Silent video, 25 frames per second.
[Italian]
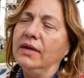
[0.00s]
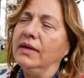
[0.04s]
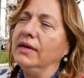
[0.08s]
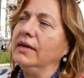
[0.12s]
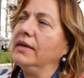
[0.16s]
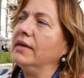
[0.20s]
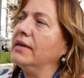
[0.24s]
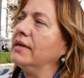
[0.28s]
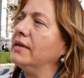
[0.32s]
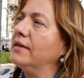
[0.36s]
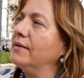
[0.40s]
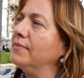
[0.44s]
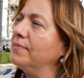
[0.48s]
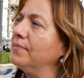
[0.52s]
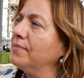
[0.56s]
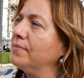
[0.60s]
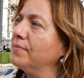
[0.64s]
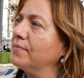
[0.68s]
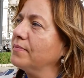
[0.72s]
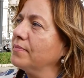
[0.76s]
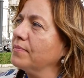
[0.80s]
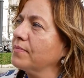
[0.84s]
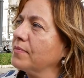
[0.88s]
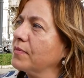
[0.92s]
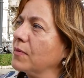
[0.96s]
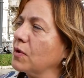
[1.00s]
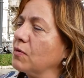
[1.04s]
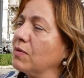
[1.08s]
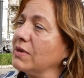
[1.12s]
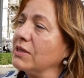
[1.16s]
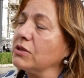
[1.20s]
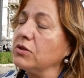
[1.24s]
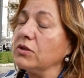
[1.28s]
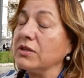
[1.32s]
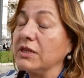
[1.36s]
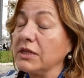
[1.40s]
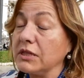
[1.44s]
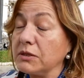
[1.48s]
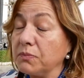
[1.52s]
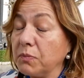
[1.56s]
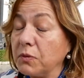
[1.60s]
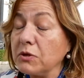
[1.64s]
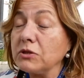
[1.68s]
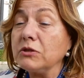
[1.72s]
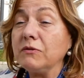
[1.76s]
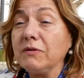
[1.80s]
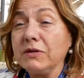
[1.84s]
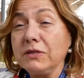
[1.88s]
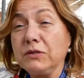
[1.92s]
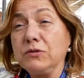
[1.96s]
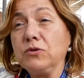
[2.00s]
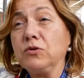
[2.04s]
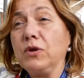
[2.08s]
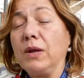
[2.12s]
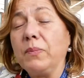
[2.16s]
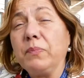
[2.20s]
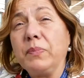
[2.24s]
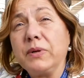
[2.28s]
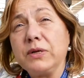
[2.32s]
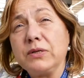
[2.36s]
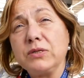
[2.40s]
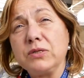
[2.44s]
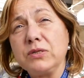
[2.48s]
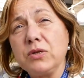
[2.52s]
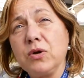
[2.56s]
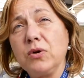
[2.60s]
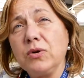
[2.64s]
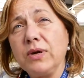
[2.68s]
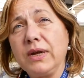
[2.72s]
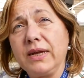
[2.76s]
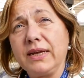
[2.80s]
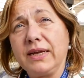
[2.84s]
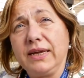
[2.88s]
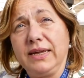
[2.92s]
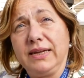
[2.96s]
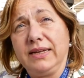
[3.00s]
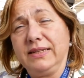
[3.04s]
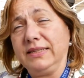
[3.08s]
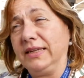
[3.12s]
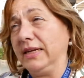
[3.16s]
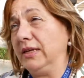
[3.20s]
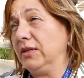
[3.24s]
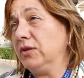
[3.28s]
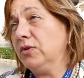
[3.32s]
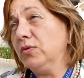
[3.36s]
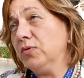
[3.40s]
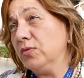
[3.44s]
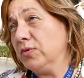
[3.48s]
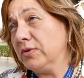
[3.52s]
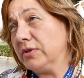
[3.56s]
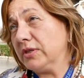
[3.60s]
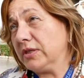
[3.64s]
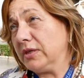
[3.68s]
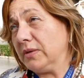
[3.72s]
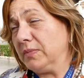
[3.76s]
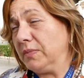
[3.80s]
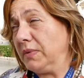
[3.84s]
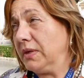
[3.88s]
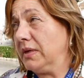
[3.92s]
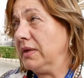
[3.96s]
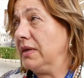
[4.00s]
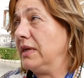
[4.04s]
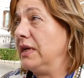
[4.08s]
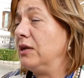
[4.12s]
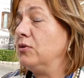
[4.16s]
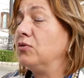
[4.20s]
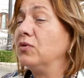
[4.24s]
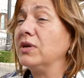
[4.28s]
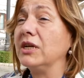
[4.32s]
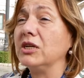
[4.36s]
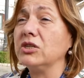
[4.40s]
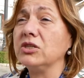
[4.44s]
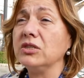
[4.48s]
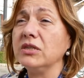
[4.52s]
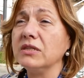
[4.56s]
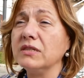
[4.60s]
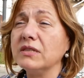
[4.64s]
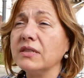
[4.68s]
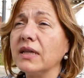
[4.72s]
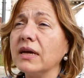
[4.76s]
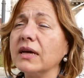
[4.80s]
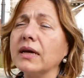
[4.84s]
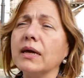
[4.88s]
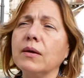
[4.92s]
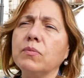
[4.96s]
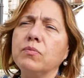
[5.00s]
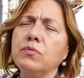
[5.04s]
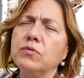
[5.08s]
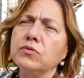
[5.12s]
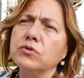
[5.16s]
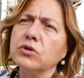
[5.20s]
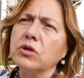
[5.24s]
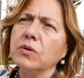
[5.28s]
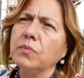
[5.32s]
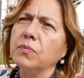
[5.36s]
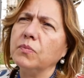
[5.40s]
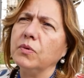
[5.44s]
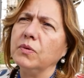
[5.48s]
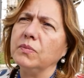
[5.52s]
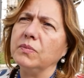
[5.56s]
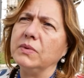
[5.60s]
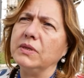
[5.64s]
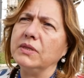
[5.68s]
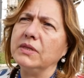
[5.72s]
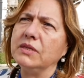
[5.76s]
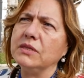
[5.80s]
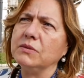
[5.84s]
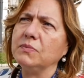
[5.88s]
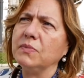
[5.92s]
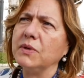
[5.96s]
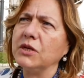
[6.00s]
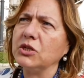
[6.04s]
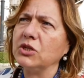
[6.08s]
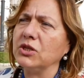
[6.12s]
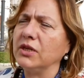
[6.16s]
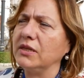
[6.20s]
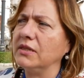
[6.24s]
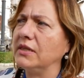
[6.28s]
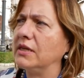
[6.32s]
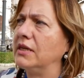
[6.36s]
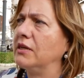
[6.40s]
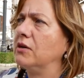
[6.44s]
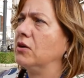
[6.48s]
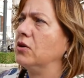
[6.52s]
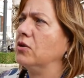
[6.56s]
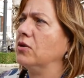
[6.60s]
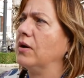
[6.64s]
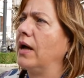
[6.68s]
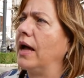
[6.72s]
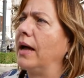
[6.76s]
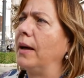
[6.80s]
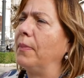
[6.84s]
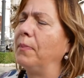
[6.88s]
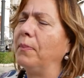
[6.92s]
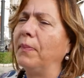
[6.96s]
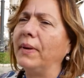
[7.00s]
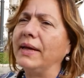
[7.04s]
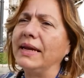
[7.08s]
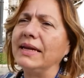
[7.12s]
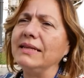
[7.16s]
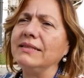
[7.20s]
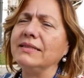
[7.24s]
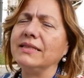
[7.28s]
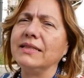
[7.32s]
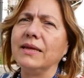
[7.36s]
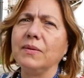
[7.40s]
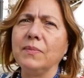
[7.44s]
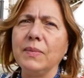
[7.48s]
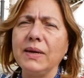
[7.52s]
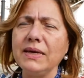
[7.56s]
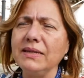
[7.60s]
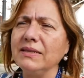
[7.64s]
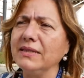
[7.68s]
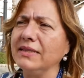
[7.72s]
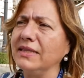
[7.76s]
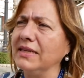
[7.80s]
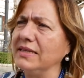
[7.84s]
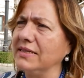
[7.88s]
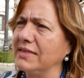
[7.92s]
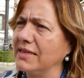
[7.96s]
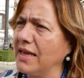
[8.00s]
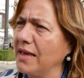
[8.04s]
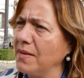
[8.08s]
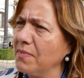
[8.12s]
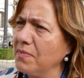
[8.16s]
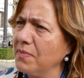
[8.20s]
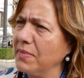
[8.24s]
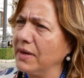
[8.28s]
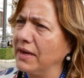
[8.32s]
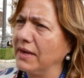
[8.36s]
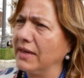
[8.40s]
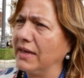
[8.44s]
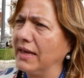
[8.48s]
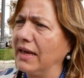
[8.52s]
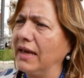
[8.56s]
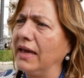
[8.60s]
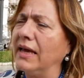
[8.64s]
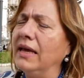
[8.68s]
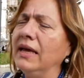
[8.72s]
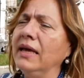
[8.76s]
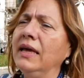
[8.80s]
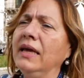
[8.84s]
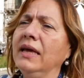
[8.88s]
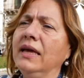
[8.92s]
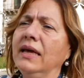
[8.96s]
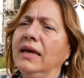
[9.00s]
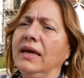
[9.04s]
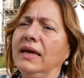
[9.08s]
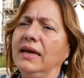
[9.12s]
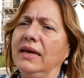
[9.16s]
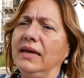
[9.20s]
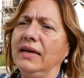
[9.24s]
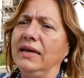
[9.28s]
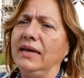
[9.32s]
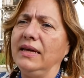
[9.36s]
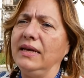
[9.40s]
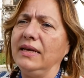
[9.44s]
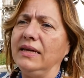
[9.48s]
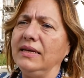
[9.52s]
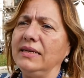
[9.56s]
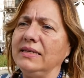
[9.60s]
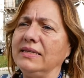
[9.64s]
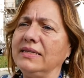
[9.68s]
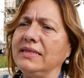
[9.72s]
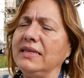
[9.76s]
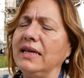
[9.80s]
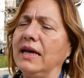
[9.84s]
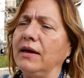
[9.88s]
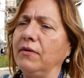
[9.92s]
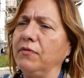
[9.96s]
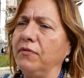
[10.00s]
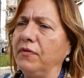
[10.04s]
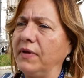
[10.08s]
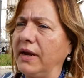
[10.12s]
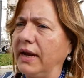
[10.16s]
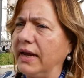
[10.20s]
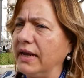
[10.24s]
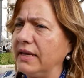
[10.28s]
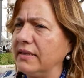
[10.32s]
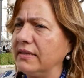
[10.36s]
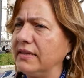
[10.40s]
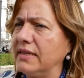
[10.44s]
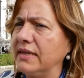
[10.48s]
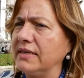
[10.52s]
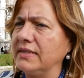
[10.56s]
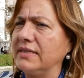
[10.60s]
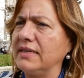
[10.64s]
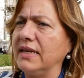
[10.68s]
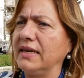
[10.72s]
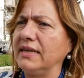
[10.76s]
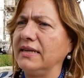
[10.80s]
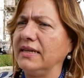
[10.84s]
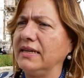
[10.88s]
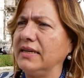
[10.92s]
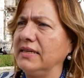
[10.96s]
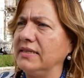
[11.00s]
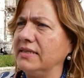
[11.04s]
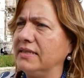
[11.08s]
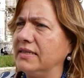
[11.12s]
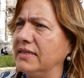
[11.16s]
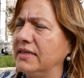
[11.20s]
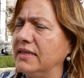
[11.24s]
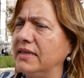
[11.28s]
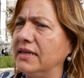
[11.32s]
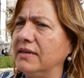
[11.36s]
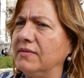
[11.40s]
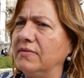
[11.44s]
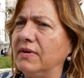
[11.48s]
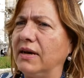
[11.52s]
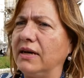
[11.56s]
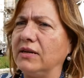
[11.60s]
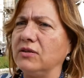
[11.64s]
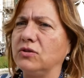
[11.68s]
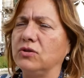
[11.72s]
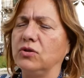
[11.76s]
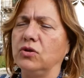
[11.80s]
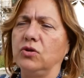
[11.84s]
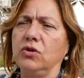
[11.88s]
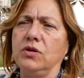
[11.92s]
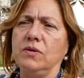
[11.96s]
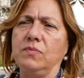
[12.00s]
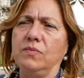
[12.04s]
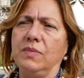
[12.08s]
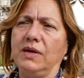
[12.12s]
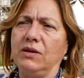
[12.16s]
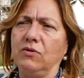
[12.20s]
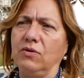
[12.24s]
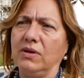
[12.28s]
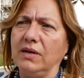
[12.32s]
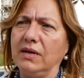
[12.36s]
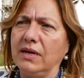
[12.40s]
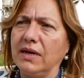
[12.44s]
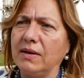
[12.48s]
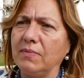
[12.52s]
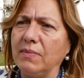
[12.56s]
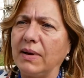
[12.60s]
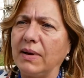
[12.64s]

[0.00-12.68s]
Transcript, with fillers: ehm, questo trasporto verso una persona che era degli ultimi, in una città che purtroppo mi dispiace dirlo, apparentemente sembra che eh, sia fredda, sia aggressiva, solo in mano alla